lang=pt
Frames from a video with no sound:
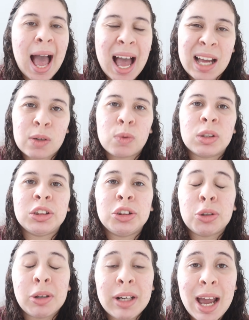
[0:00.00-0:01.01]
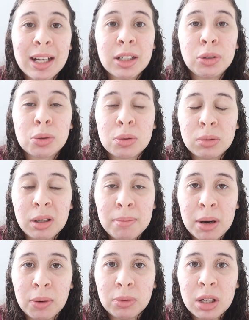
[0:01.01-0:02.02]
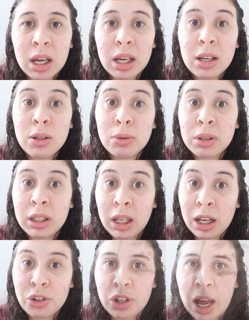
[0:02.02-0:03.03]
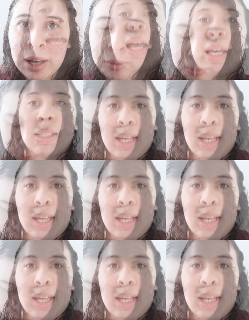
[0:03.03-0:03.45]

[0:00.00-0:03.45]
água de orégano com limão e o que acharam.